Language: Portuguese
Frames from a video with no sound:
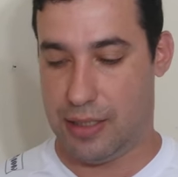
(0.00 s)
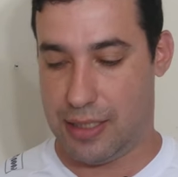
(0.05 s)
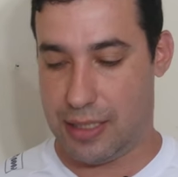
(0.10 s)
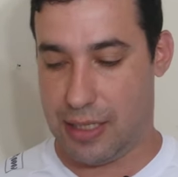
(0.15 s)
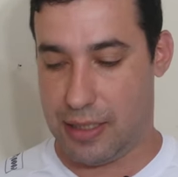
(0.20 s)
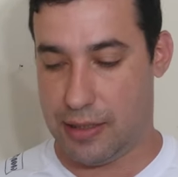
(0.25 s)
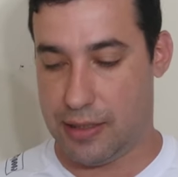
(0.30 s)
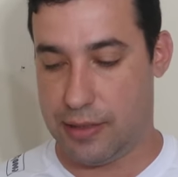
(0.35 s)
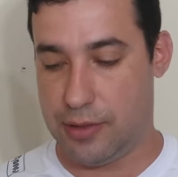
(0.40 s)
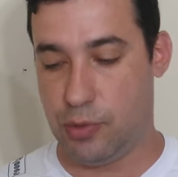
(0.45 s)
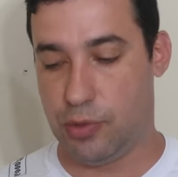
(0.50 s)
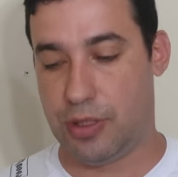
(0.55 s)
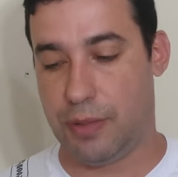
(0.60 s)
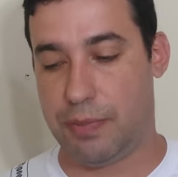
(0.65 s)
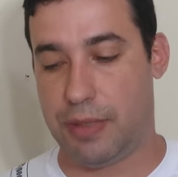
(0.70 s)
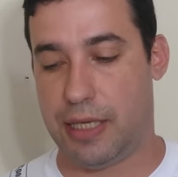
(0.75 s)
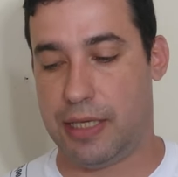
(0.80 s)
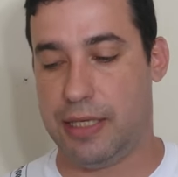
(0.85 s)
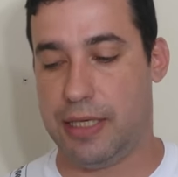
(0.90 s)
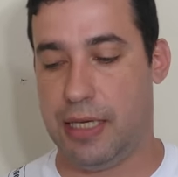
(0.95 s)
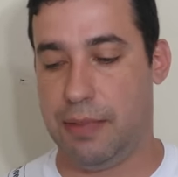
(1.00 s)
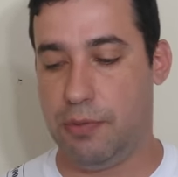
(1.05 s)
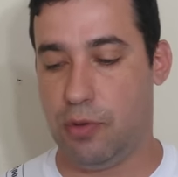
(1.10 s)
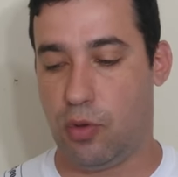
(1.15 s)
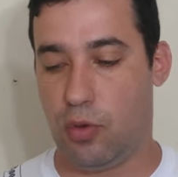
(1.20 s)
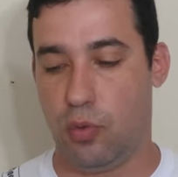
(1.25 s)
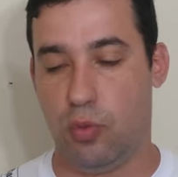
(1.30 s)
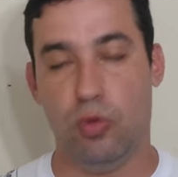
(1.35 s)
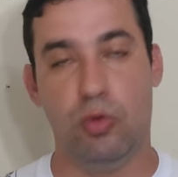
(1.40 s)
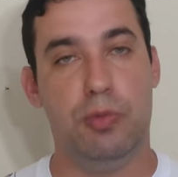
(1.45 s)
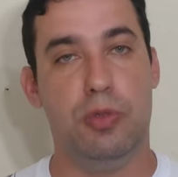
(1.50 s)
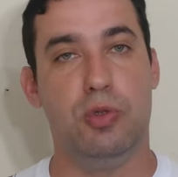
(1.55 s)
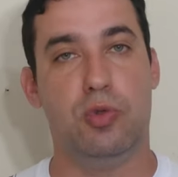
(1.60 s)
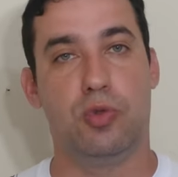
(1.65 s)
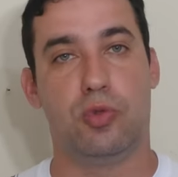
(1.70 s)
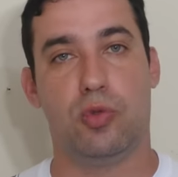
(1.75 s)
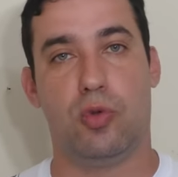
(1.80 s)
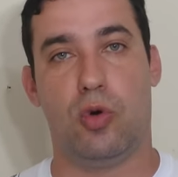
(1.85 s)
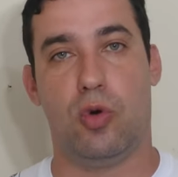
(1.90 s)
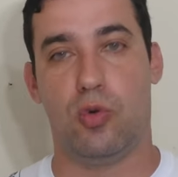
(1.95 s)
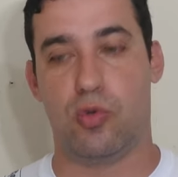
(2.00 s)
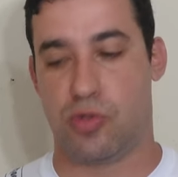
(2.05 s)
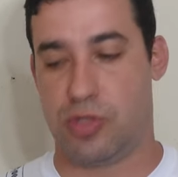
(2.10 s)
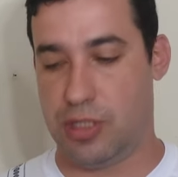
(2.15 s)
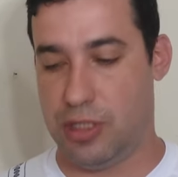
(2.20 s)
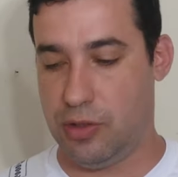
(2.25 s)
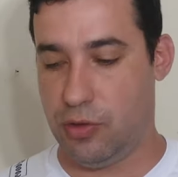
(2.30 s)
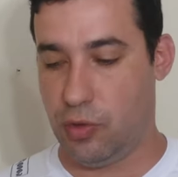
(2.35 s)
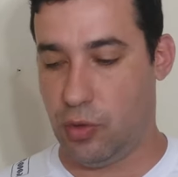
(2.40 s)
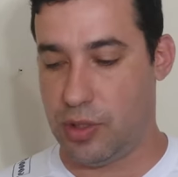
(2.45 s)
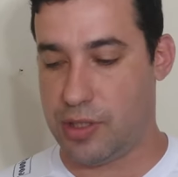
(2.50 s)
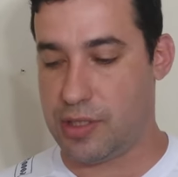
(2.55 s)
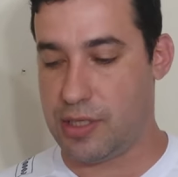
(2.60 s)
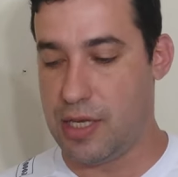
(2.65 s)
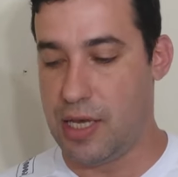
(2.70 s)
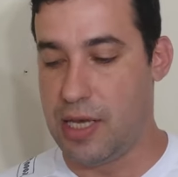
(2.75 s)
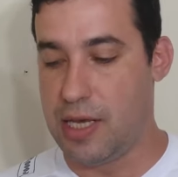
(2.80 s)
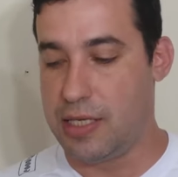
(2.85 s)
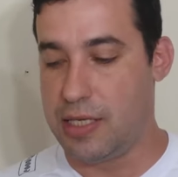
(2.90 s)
Graham Hill da BRM com 1 minuto 11 e 2